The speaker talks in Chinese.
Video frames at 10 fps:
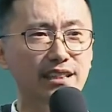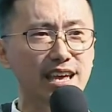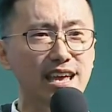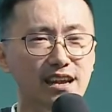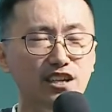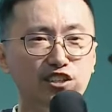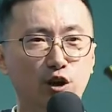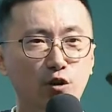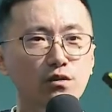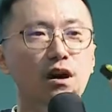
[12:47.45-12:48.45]
一人
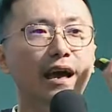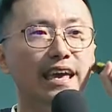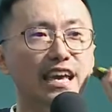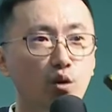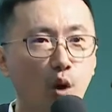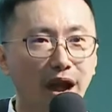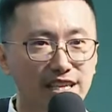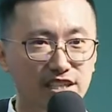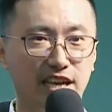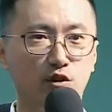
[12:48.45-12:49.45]
收一块
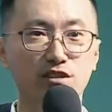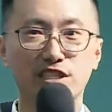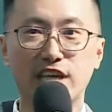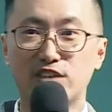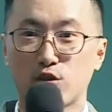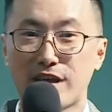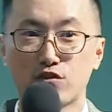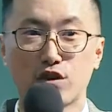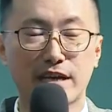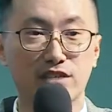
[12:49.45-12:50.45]
钱，公司可以收到
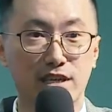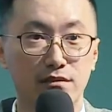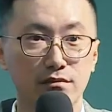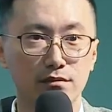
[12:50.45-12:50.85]
多少钱？